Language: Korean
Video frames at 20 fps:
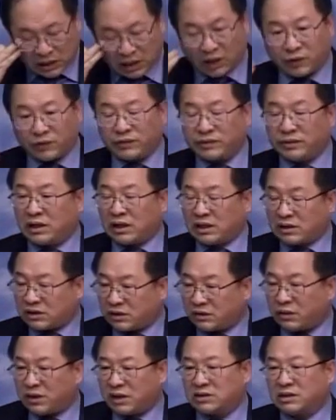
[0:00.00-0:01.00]
새로운
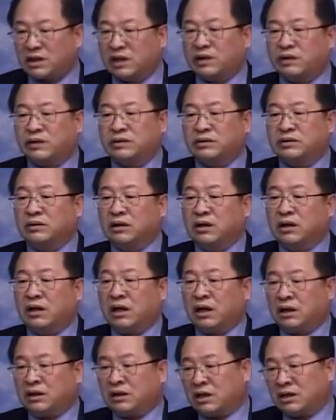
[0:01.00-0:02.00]
계시와 새로운
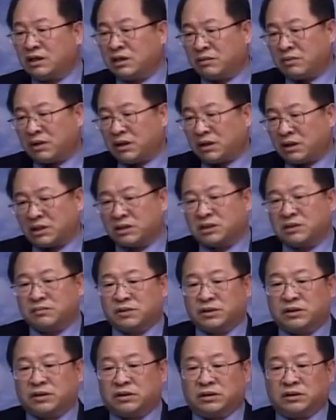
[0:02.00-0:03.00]
하나님의
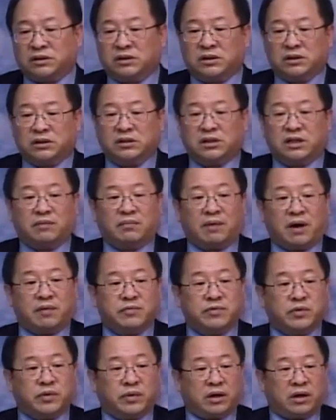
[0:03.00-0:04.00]
일하심들을 그의
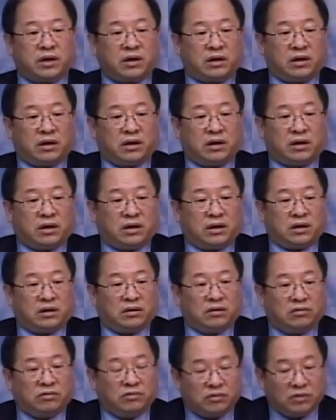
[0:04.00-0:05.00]
마음속에
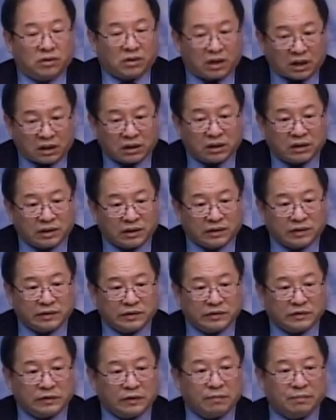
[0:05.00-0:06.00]
갖게 되는
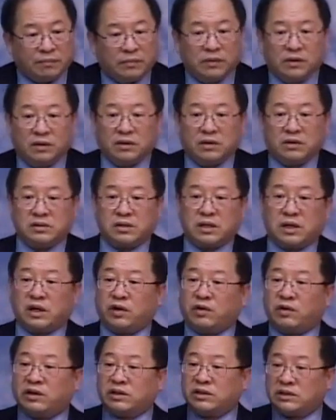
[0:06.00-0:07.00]
거죠.
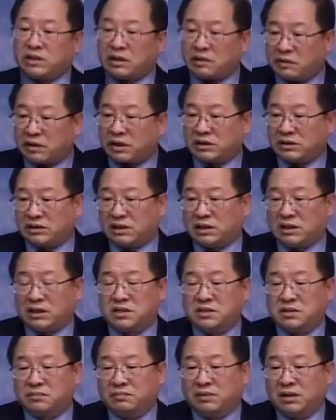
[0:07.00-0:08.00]
세례요한이 사역하기
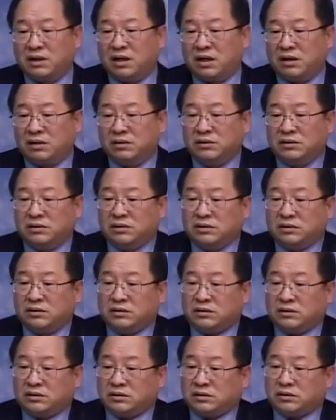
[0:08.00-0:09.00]
시작했습니다.
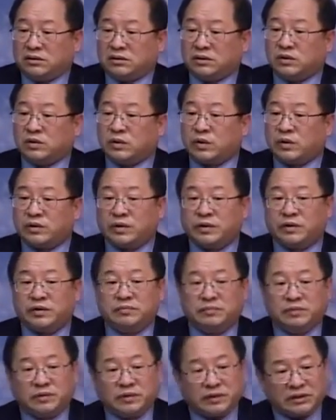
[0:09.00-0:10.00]
그도
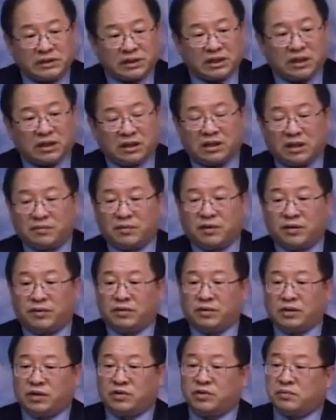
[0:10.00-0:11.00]
서른부터
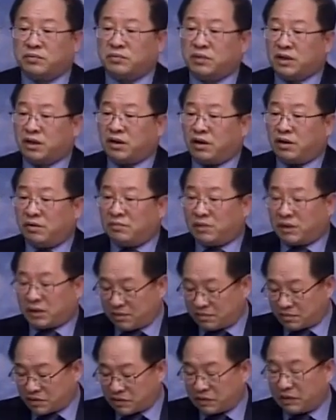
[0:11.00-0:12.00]
시작했다면 예수님보다
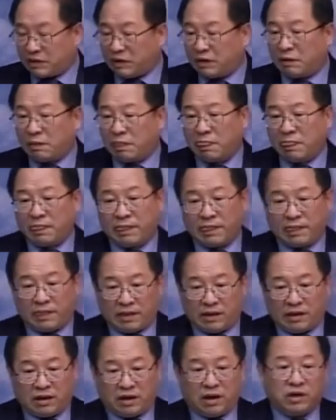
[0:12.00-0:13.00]
얼마나 앞선 거예요?
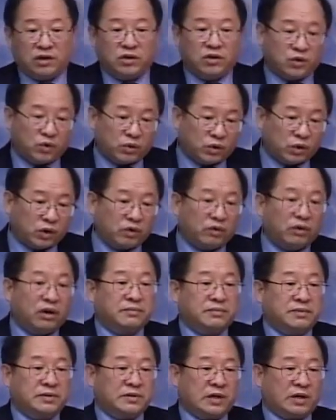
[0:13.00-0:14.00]
6개월
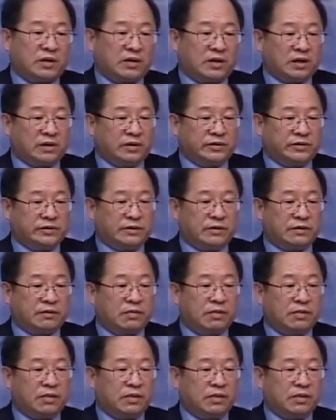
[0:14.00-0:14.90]
앞서 사역한 거죠.